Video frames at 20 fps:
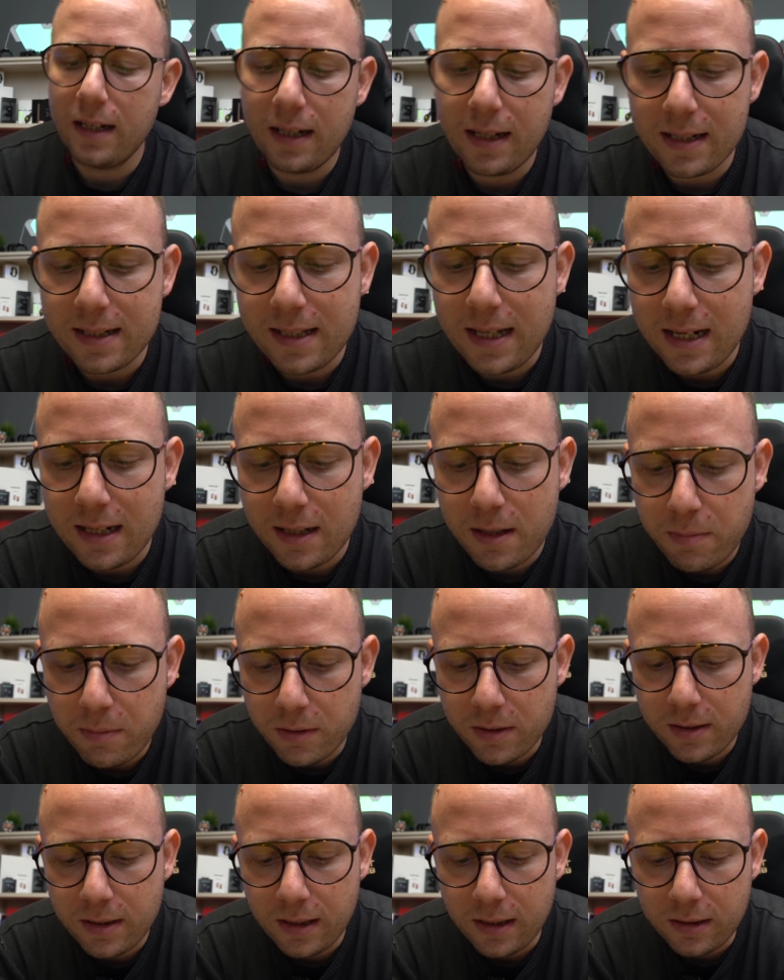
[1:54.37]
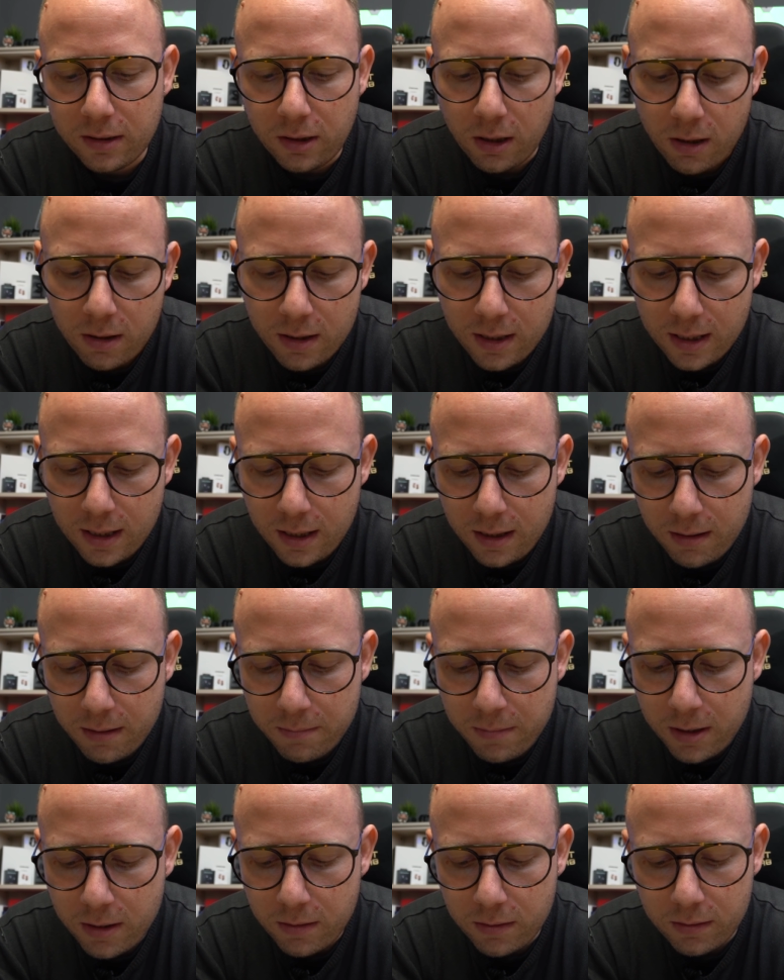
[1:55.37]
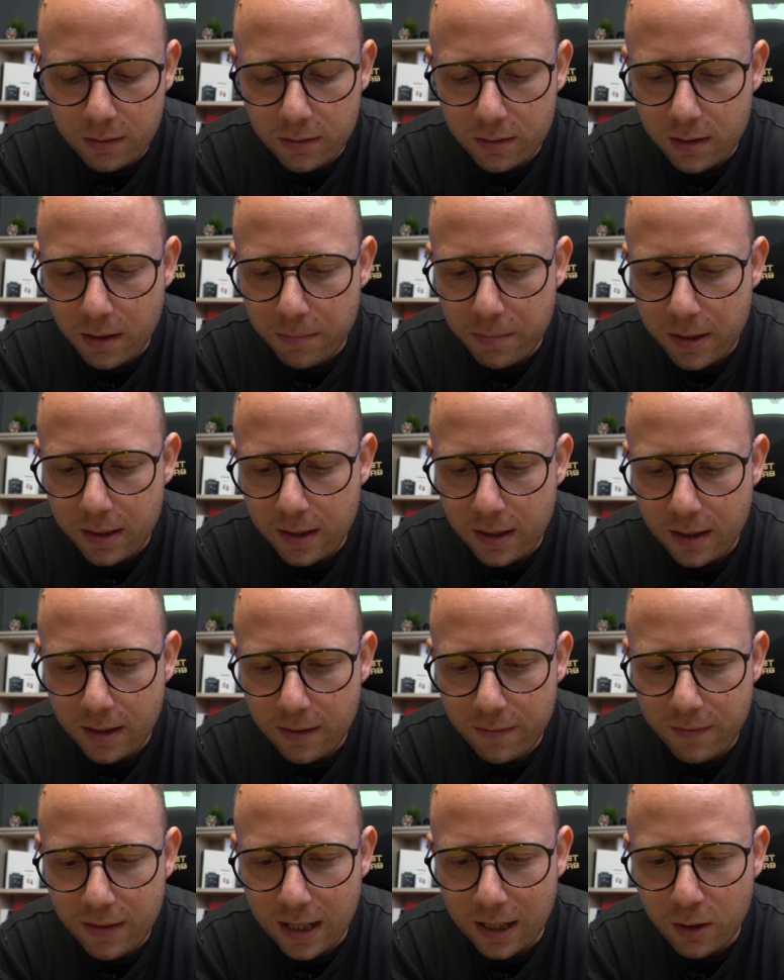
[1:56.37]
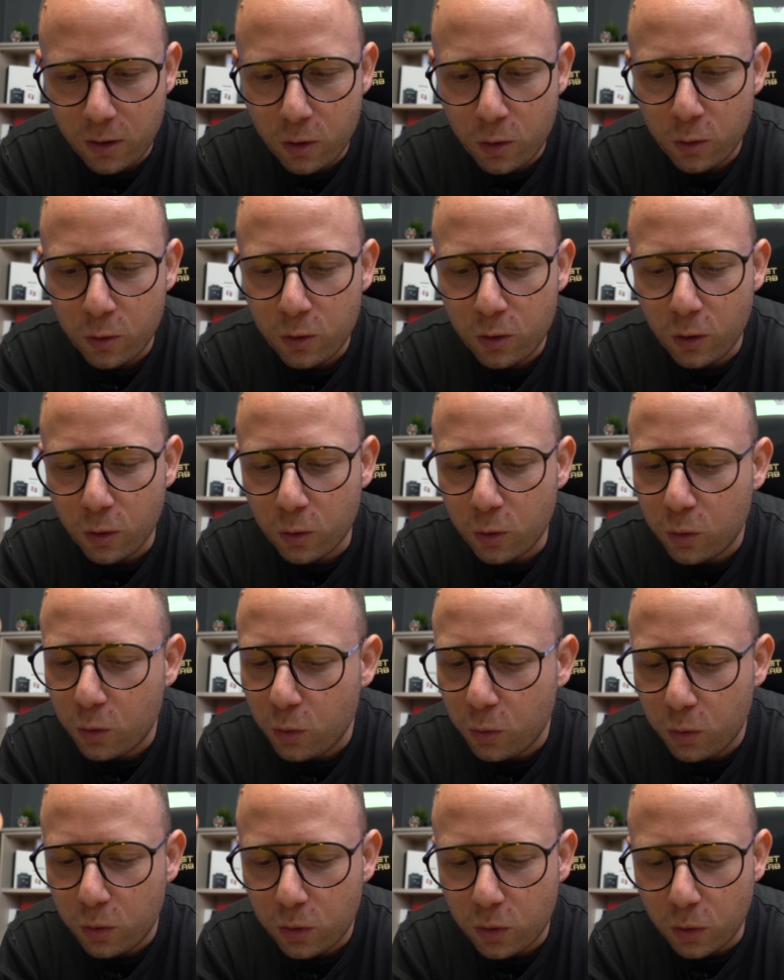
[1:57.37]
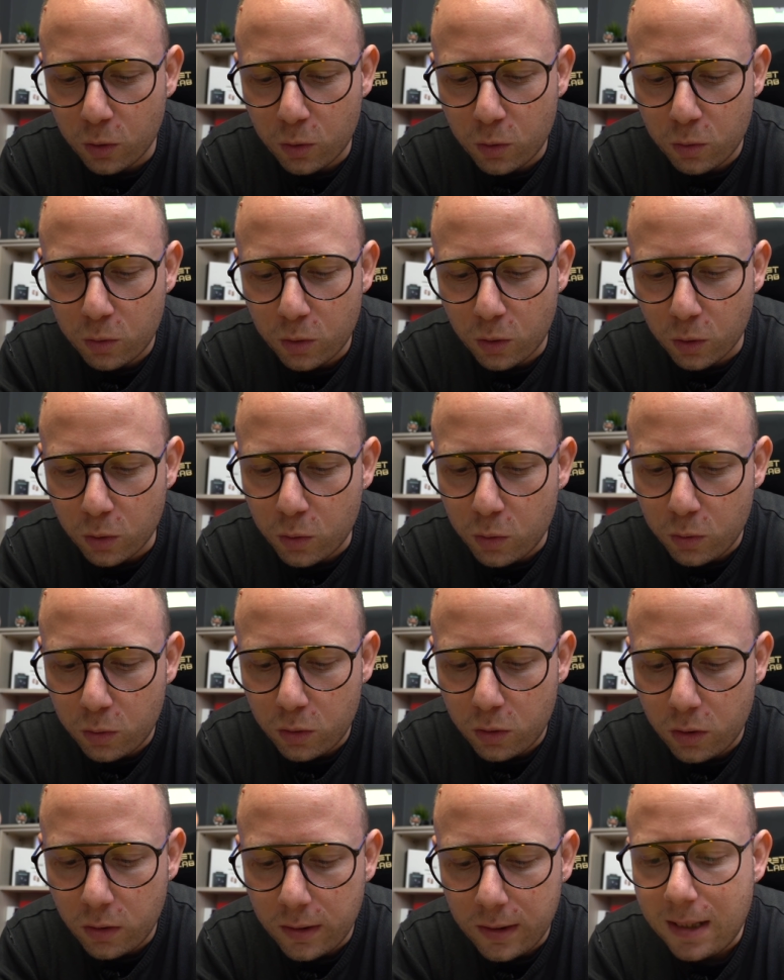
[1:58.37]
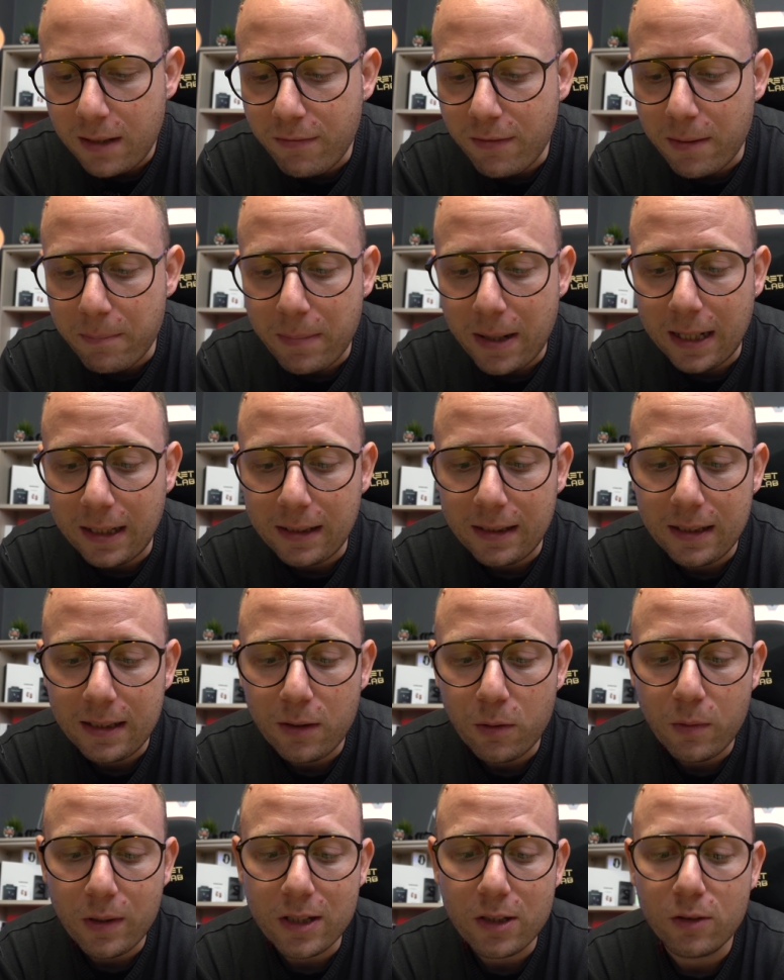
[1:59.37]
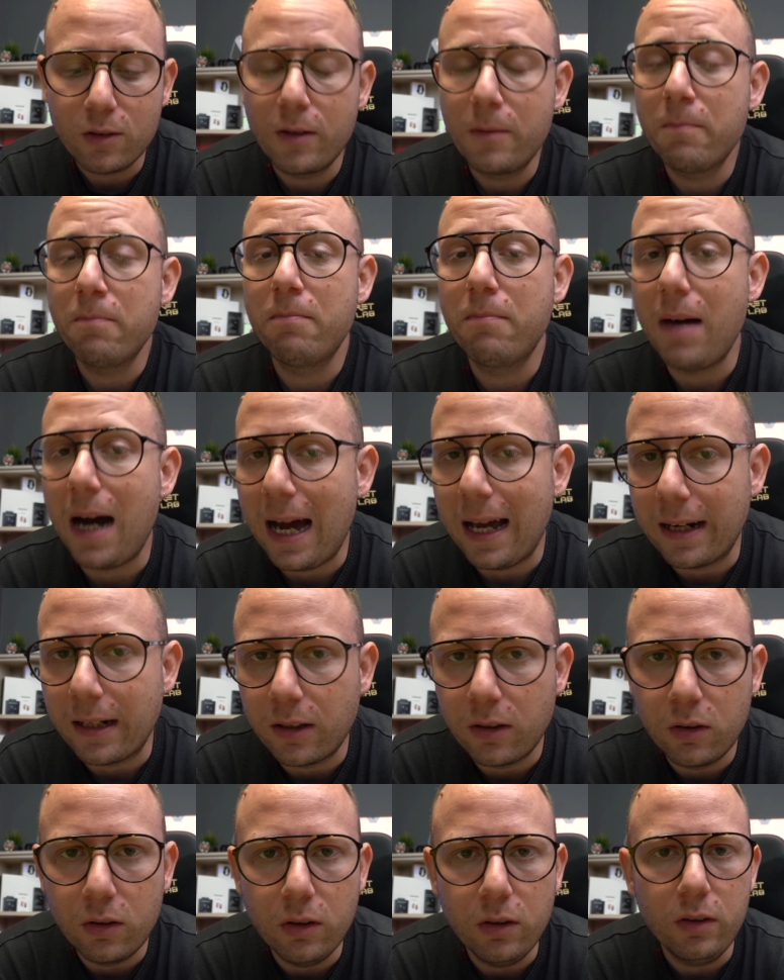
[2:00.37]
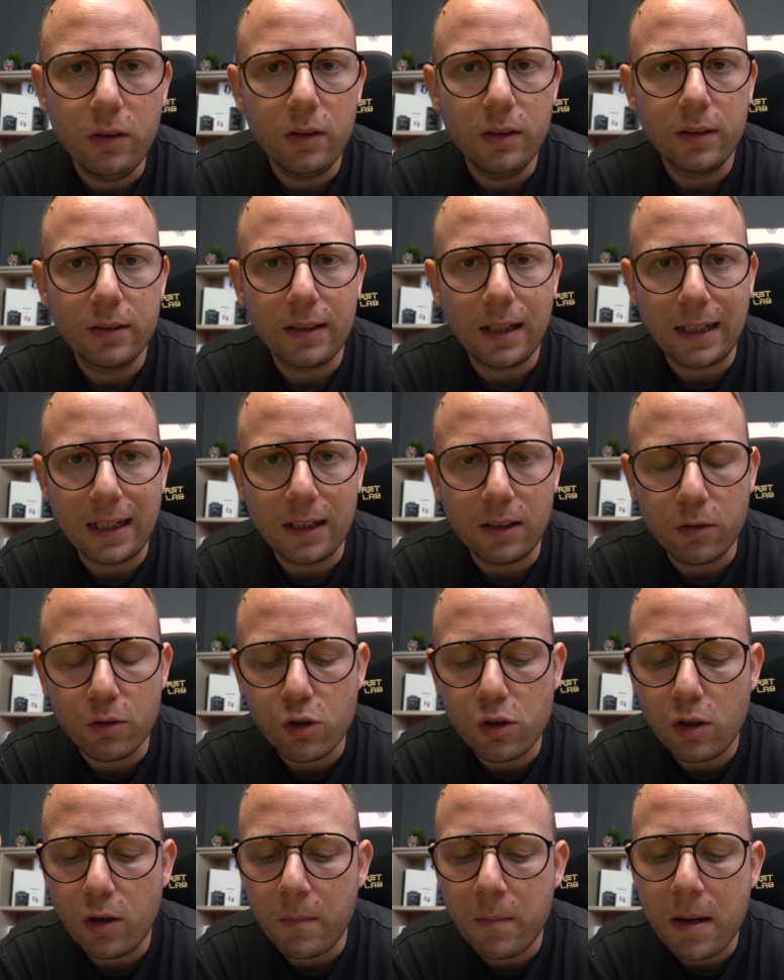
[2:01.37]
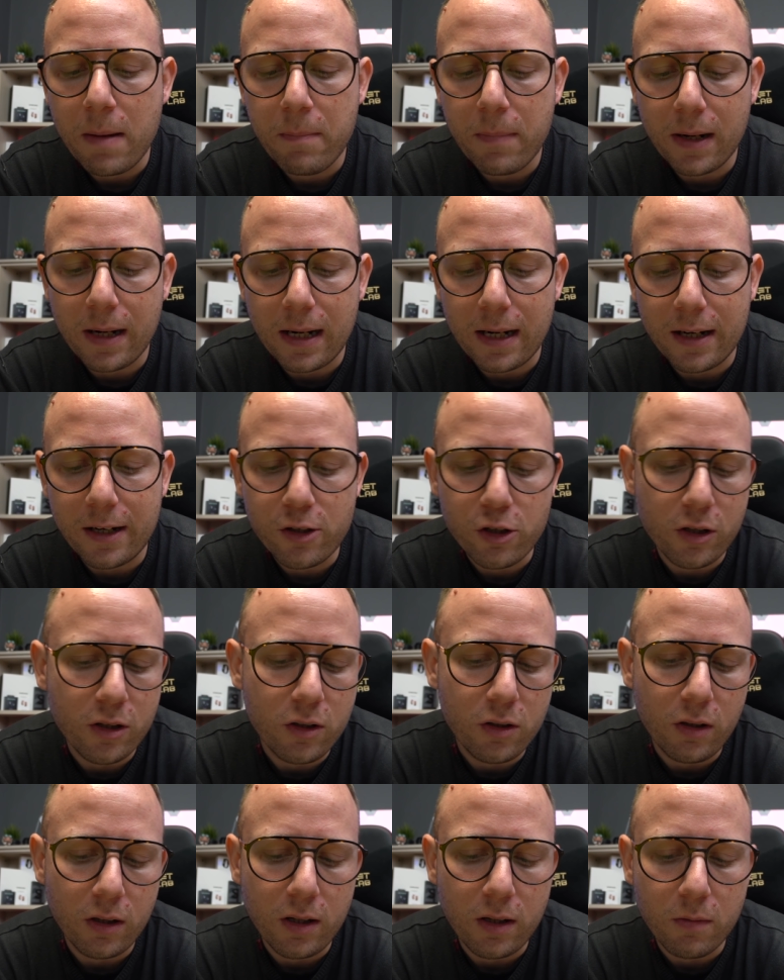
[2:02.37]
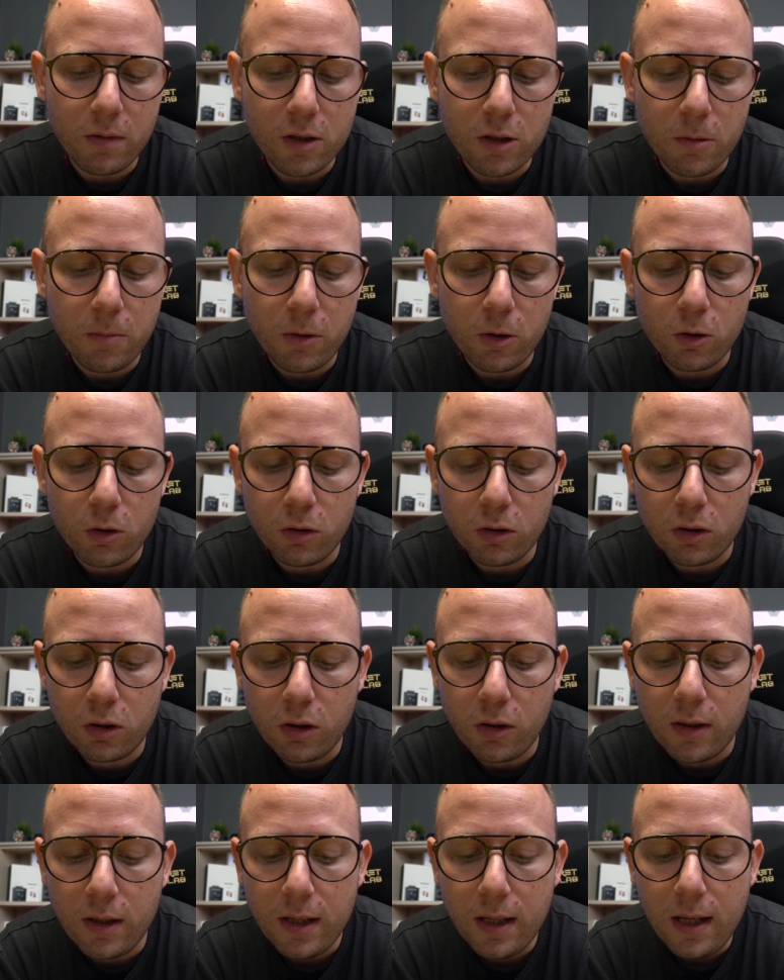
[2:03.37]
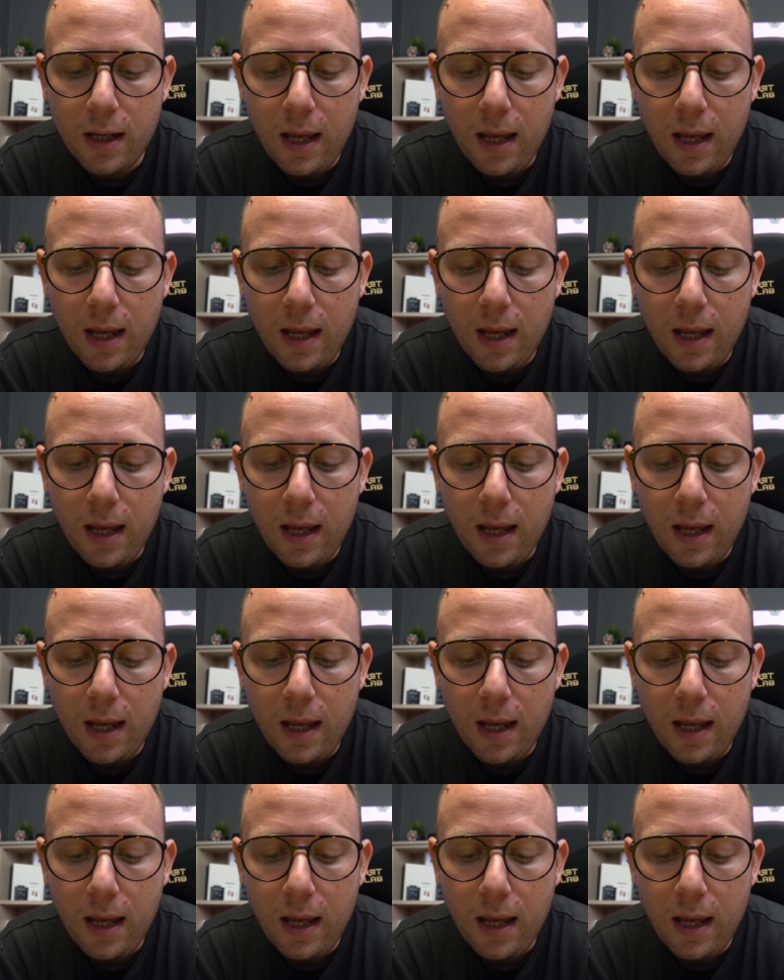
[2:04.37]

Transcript: casella di posta elettronica, almeno lo sapete, vi racconto tutto, tutto, tutto. Chi fa parte di questo embargo, targato Xiaomi per la recensione di questo prodotto,